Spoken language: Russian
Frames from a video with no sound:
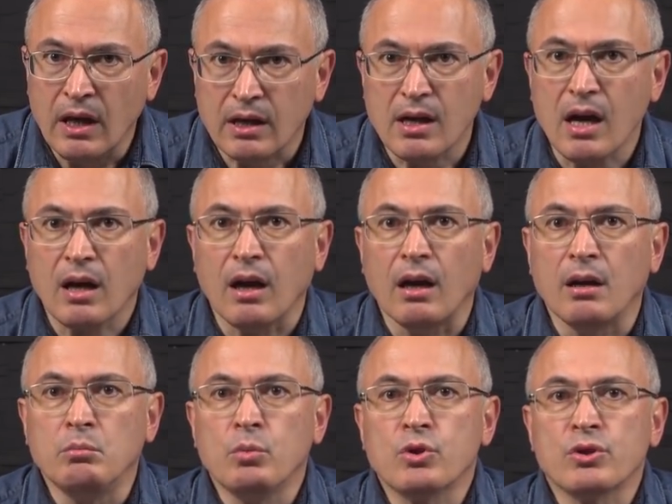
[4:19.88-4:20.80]
Как
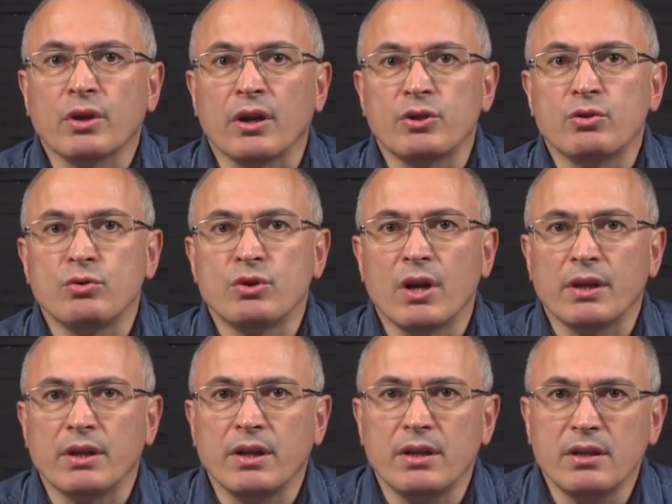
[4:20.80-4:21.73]
можно
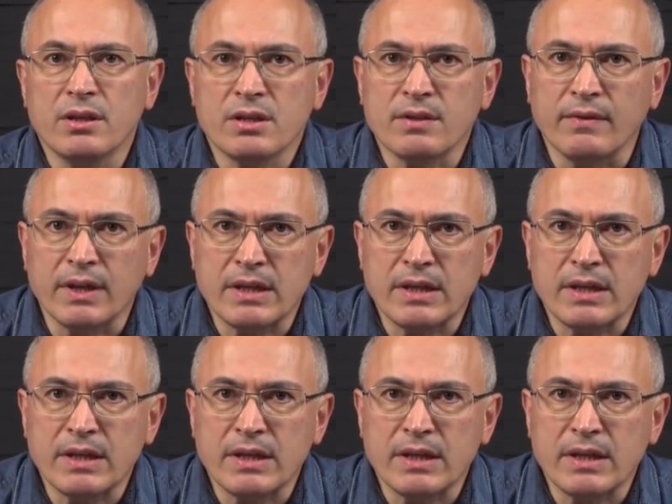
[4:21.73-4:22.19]
ощущать единство,